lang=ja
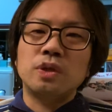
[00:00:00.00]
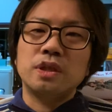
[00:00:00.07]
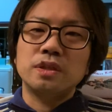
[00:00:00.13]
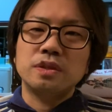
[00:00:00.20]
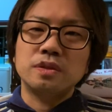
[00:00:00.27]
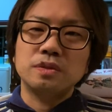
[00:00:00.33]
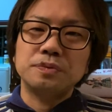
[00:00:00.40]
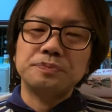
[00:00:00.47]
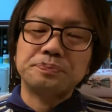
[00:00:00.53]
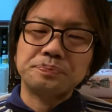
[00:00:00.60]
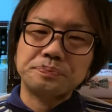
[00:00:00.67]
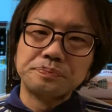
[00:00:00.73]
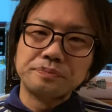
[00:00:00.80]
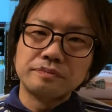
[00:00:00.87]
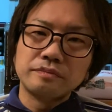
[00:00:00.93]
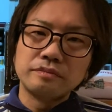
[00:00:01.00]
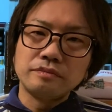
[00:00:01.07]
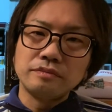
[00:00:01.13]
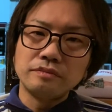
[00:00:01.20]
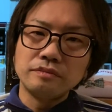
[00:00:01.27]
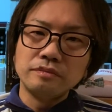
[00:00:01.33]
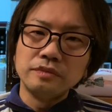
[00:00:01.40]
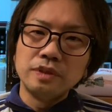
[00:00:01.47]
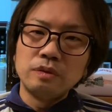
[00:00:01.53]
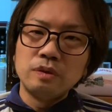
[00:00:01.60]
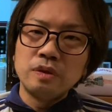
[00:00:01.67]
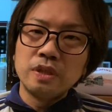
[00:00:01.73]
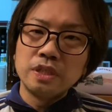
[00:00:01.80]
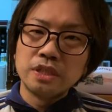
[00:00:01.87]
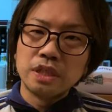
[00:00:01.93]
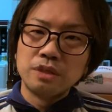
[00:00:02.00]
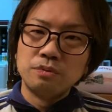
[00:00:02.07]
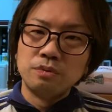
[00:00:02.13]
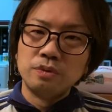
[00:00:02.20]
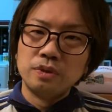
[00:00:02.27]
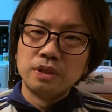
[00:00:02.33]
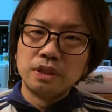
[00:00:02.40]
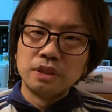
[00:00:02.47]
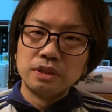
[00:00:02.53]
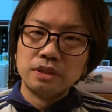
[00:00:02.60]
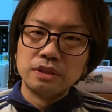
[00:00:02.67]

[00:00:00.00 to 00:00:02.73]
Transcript: なんですよ。これは先ほど言った